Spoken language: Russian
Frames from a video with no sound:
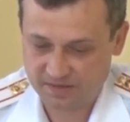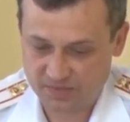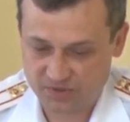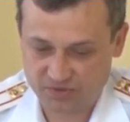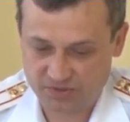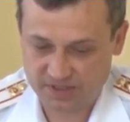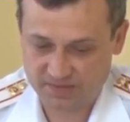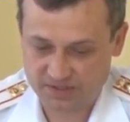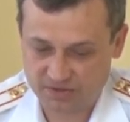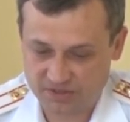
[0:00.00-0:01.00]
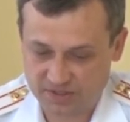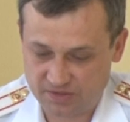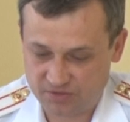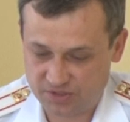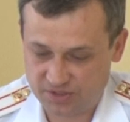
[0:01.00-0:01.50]
Между тем, остается
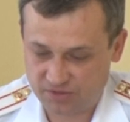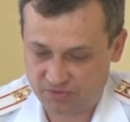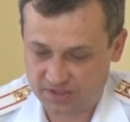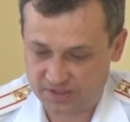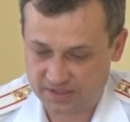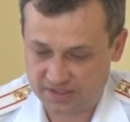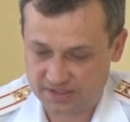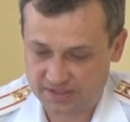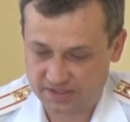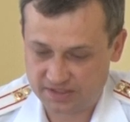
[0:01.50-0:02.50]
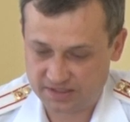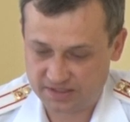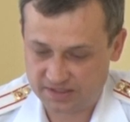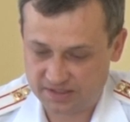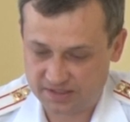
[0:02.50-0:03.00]
тревожная ситуация с
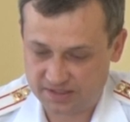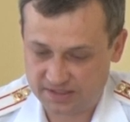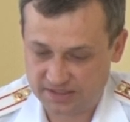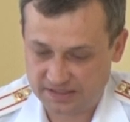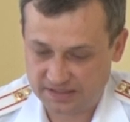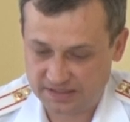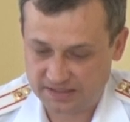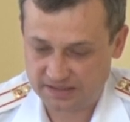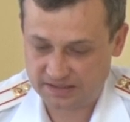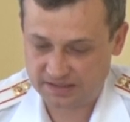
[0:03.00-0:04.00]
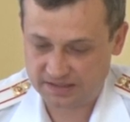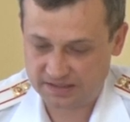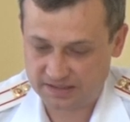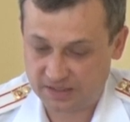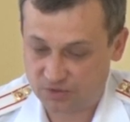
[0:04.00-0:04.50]
э,
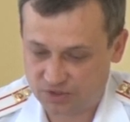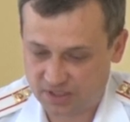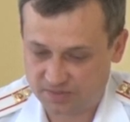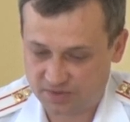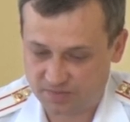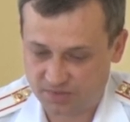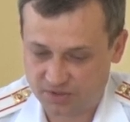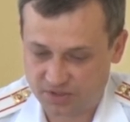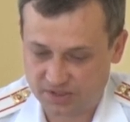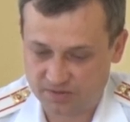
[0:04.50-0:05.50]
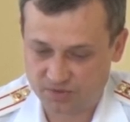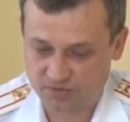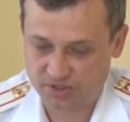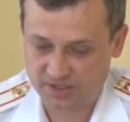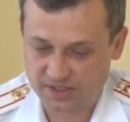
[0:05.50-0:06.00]
дорожно-транспортными происшествиями с
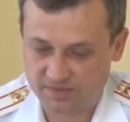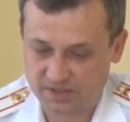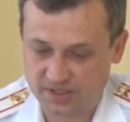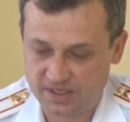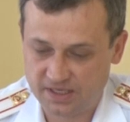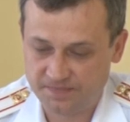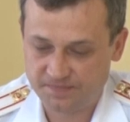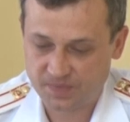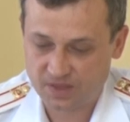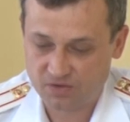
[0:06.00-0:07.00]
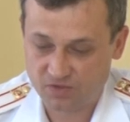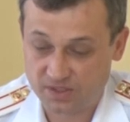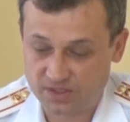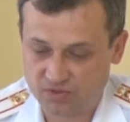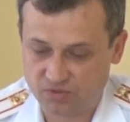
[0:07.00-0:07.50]
участием детей – у
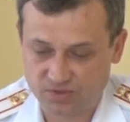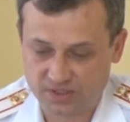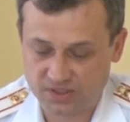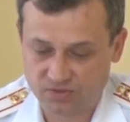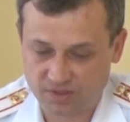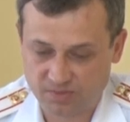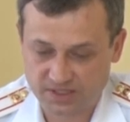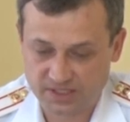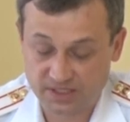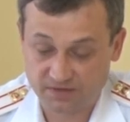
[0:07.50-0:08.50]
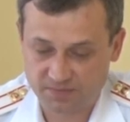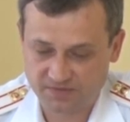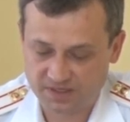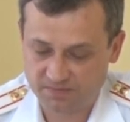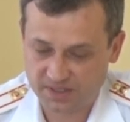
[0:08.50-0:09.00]
нас идет рост на 40% по
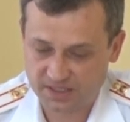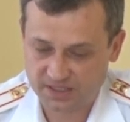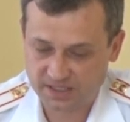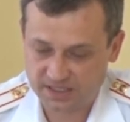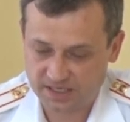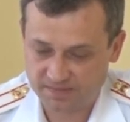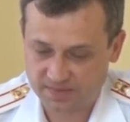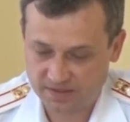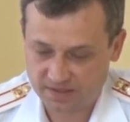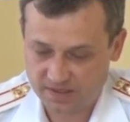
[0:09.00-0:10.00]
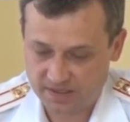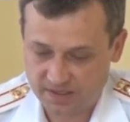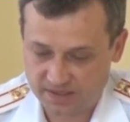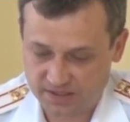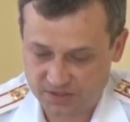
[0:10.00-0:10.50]
всем показателям,
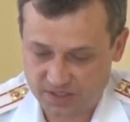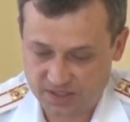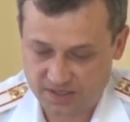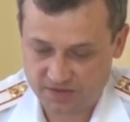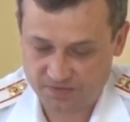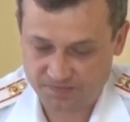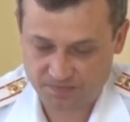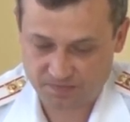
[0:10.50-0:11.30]
к сожалению.